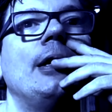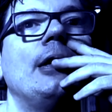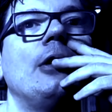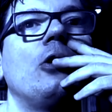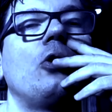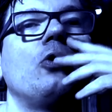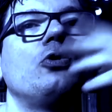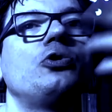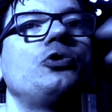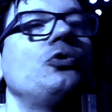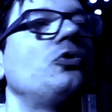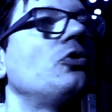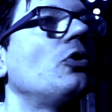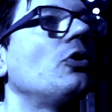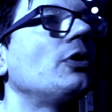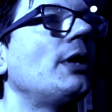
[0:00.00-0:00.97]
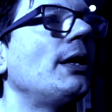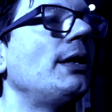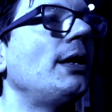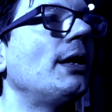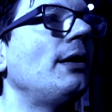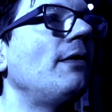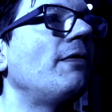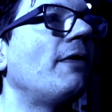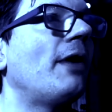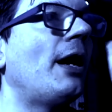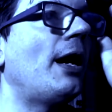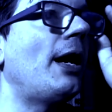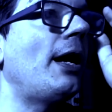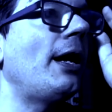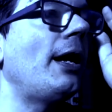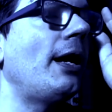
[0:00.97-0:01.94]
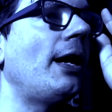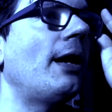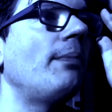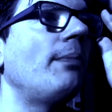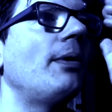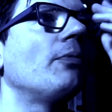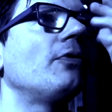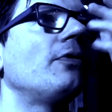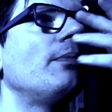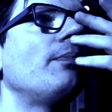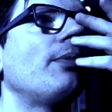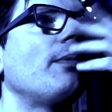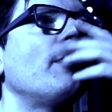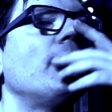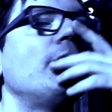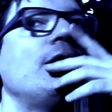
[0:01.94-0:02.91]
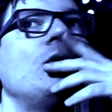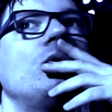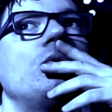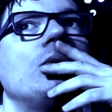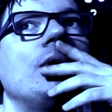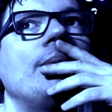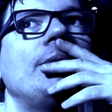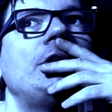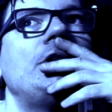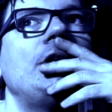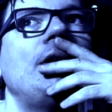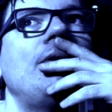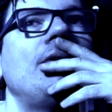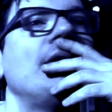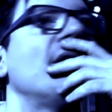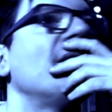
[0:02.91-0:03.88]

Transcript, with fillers: L'ho conosciuto tanti anni fa e abbiamo sempre mantenuto un'amicizia,